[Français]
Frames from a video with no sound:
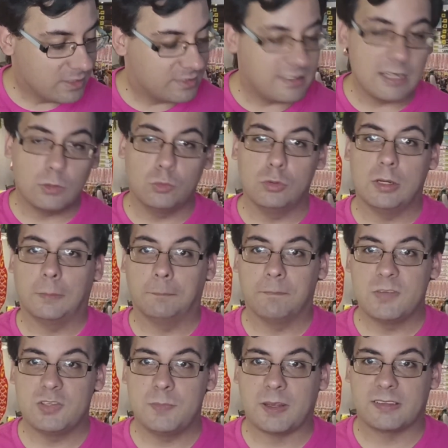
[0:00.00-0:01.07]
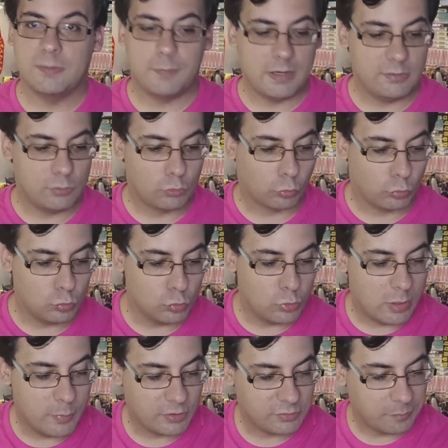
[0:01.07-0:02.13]
C'est cool. J'espère que c'est pas les seuls truc cool
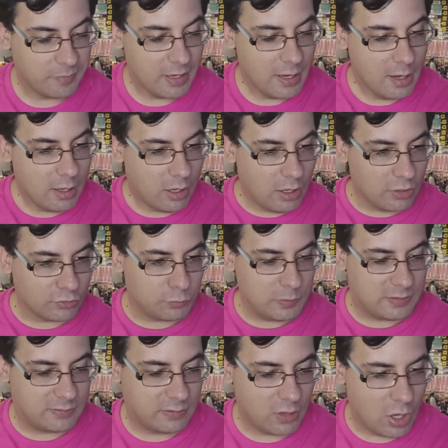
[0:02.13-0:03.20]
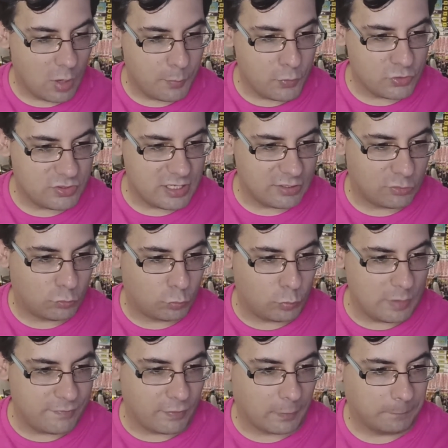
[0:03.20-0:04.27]
de la box. Ensuite, objet
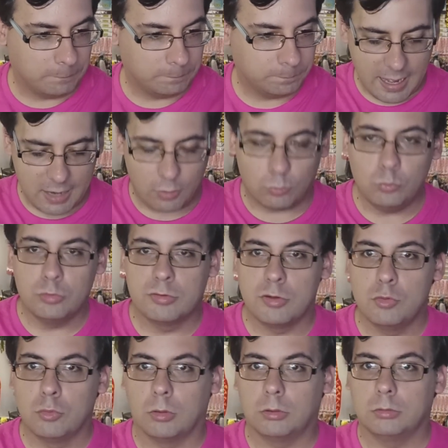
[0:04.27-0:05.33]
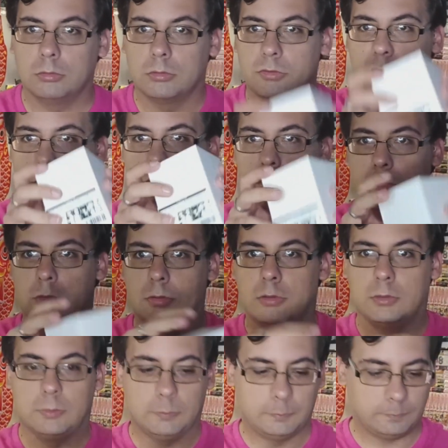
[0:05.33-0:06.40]
suivant. Alors, ouh, c'est lourd. C'est
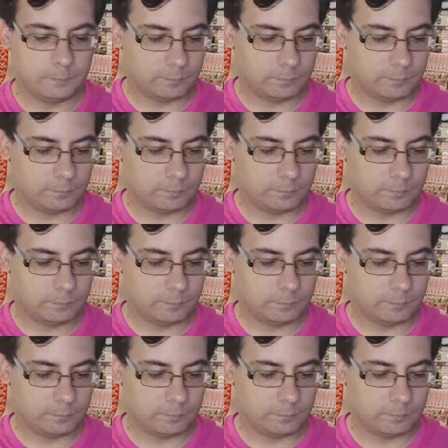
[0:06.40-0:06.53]
un.